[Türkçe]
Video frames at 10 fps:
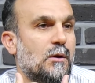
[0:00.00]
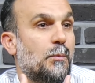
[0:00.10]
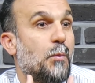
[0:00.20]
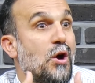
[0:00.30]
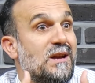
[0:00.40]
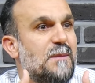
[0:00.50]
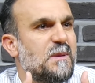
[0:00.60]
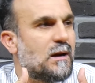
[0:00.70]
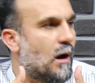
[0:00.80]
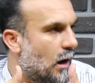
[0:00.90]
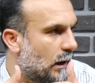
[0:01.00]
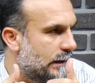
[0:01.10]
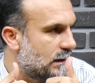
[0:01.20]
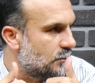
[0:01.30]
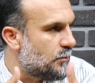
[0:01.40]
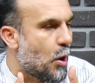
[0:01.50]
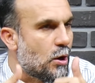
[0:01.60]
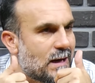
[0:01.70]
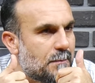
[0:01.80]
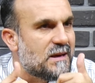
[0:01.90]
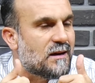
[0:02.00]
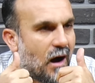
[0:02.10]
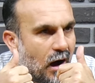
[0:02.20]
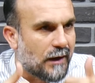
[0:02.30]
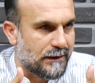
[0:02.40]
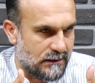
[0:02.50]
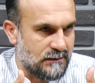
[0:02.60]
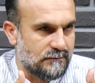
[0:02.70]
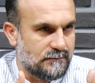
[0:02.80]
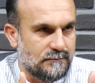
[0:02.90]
Böyle bir hali, böyle bir anı